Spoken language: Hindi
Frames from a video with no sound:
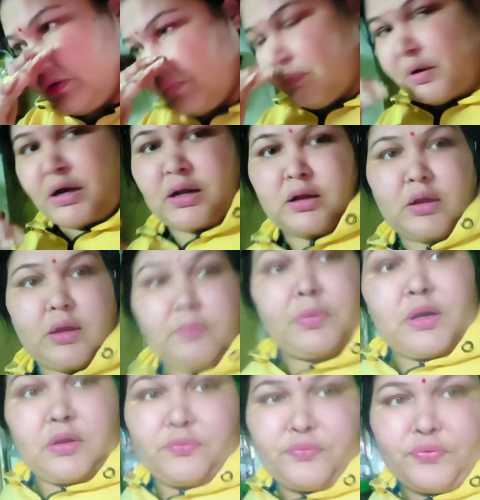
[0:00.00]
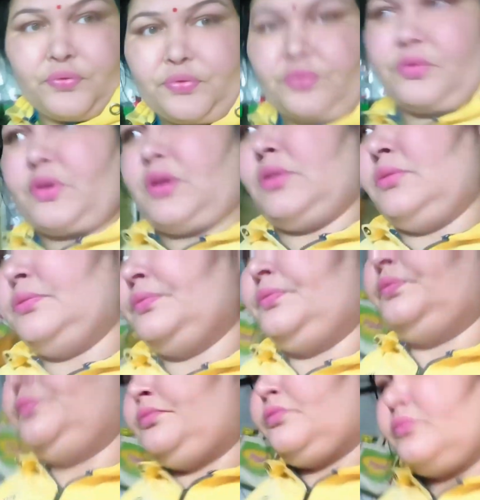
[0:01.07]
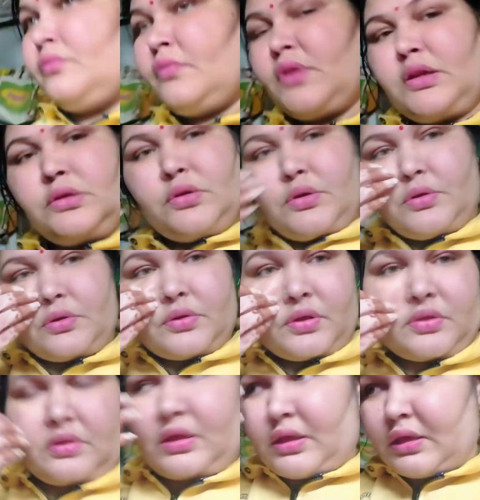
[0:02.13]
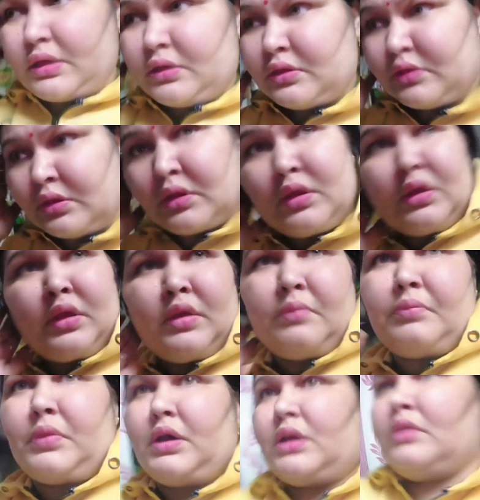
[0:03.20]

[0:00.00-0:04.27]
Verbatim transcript: बार का बल्ब फ्यूज हो गया यो यो चस्सा है बार